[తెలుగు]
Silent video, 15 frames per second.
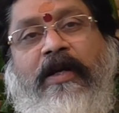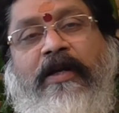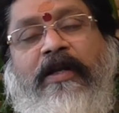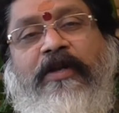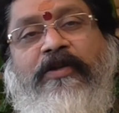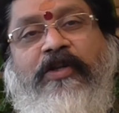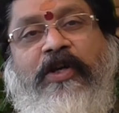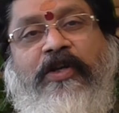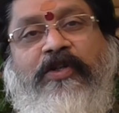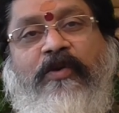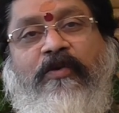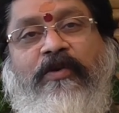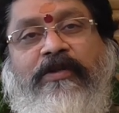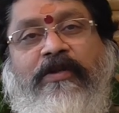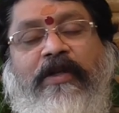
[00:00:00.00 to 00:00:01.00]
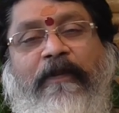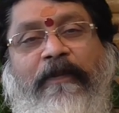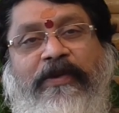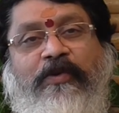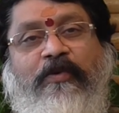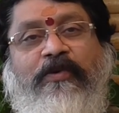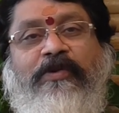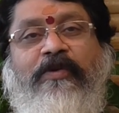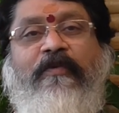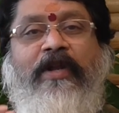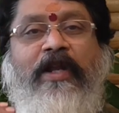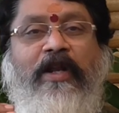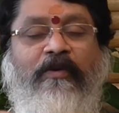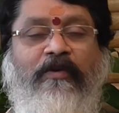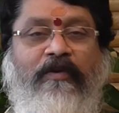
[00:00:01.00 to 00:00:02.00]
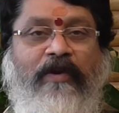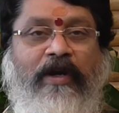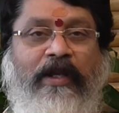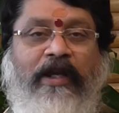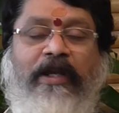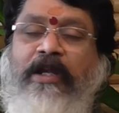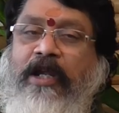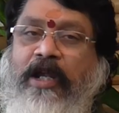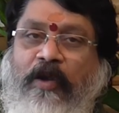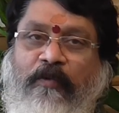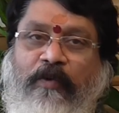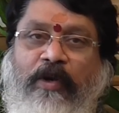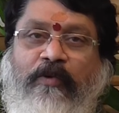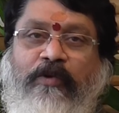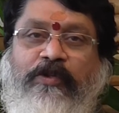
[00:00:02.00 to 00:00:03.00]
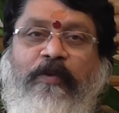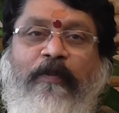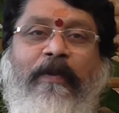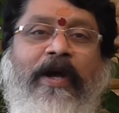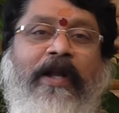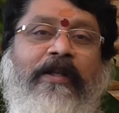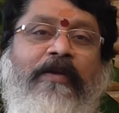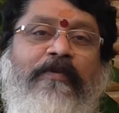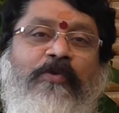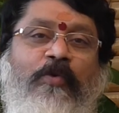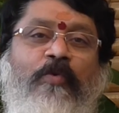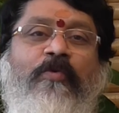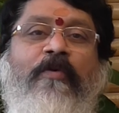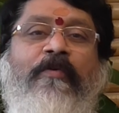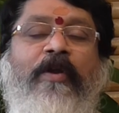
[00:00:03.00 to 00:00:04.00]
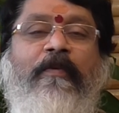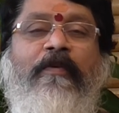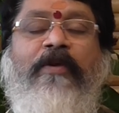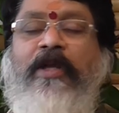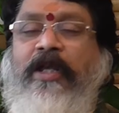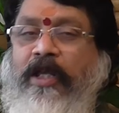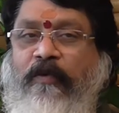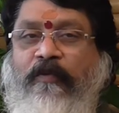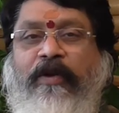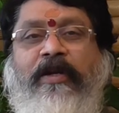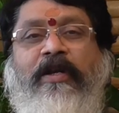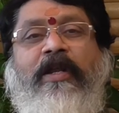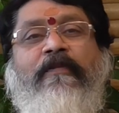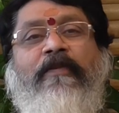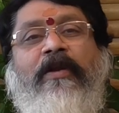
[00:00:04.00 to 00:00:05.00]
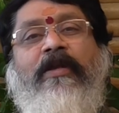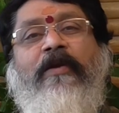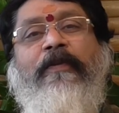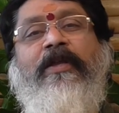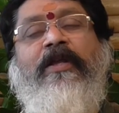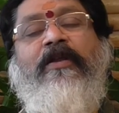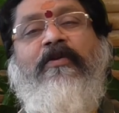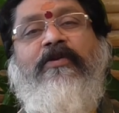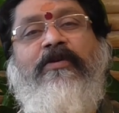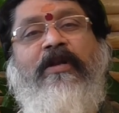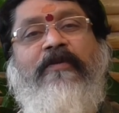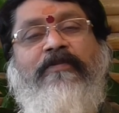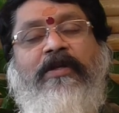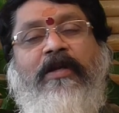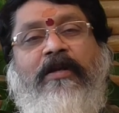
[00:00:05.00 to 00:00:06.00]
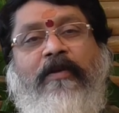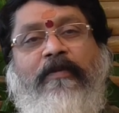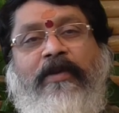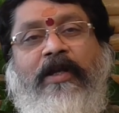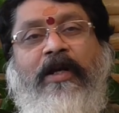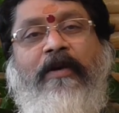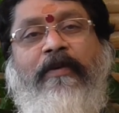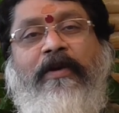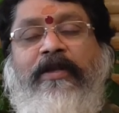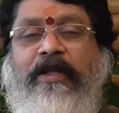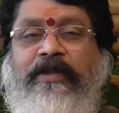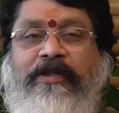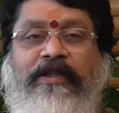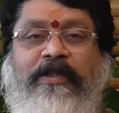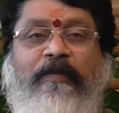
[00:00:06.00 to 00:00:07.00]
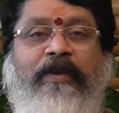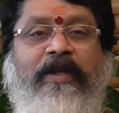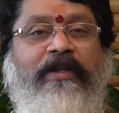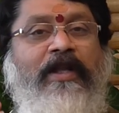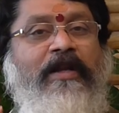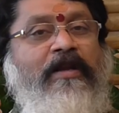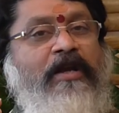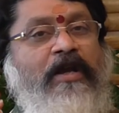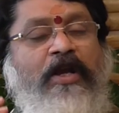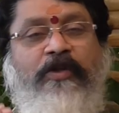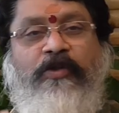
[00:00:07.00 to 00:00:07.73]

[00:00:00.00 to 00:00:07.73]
హైయర్ ఎడ్యుకేషన్ కోసం ఎంఎస్ కోసం వెళ్ళాలనుకున్న వాళ్ళకి వీళ్ళు కొంచెం మార్గం సులువు అవ్వడం ఇవన్నీ మనకి పదిహేను రోజుల అంశాలు కనబడతాయి కాబట్టి దాన్ని చేసే ప్రయత్నాలు